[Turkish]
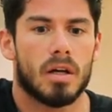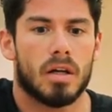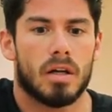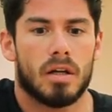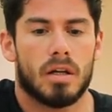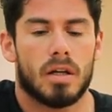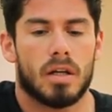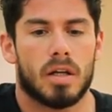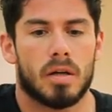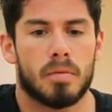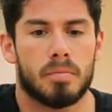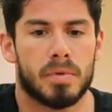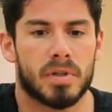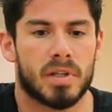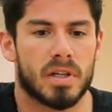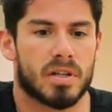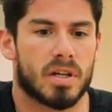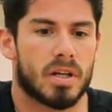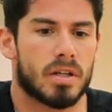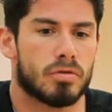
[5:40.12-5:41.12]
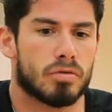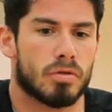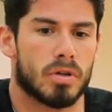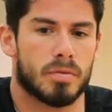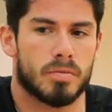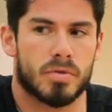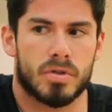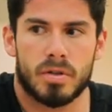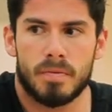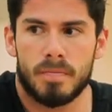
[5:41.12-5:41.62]
Ee, bir de şey
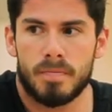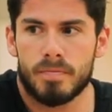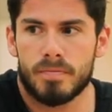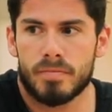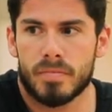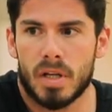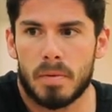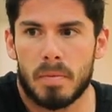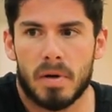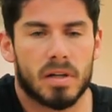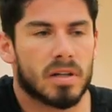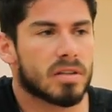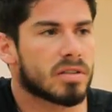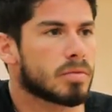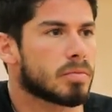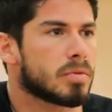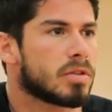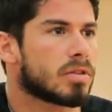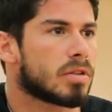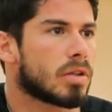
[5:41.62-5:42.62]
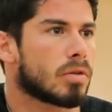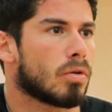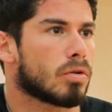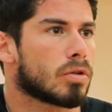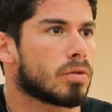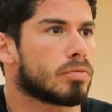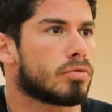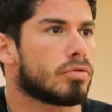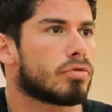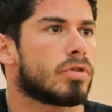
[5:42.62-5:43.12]
söylemiştim. Ben nasıl bir insan
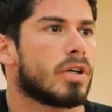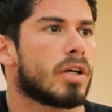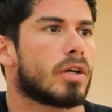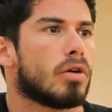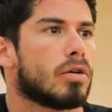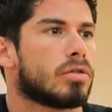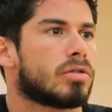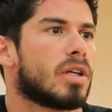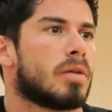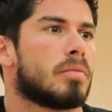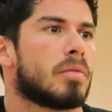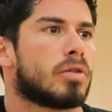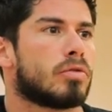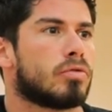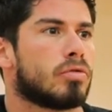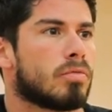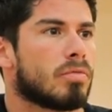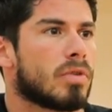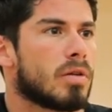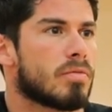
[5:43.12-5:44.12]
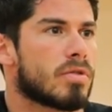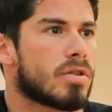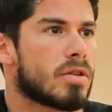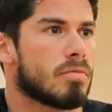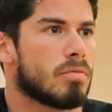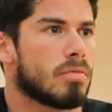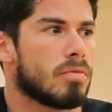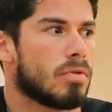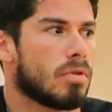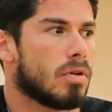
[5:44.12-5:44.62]
olduğumu Türkiye'ye göstermek istiyorum
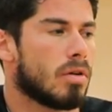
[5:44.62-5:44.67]
demiştim.